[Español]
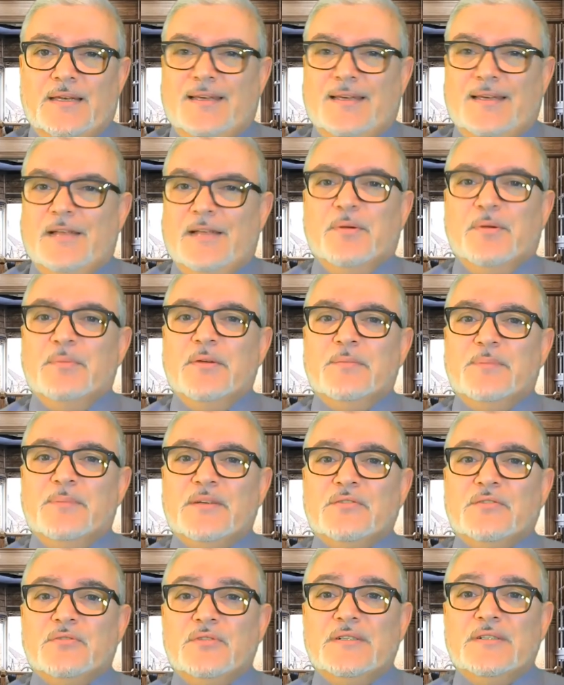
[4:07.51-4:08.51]
El primer
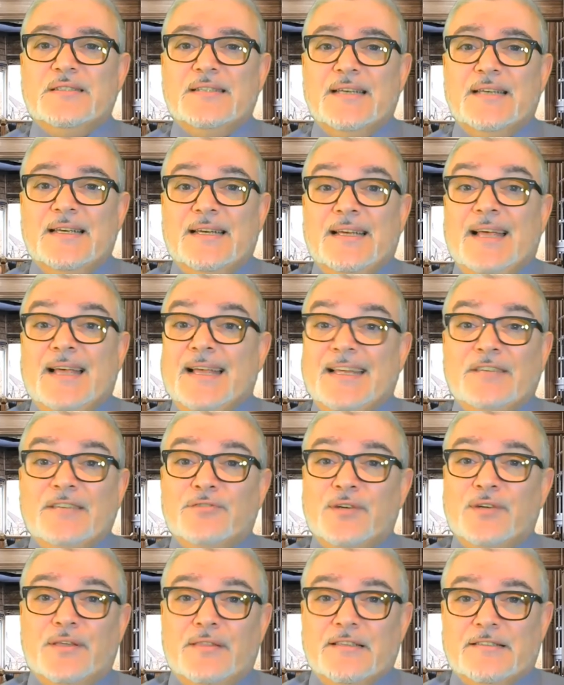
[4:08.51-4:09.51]
paso es eso
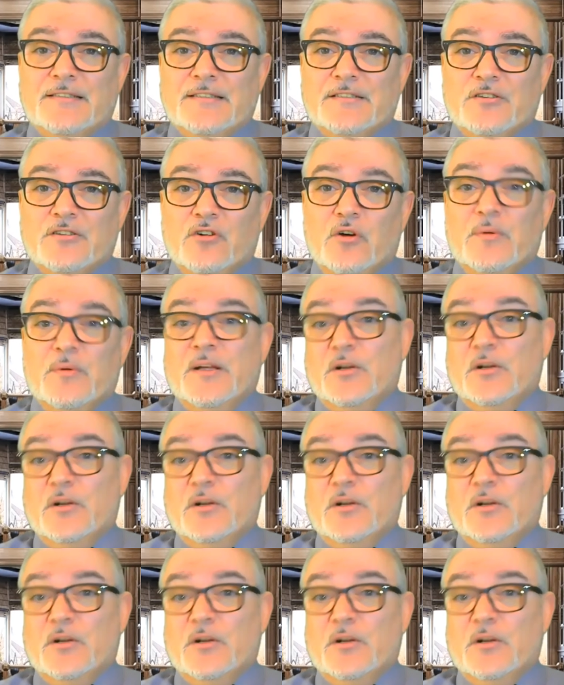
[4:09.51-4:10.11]
que hiciste de joven,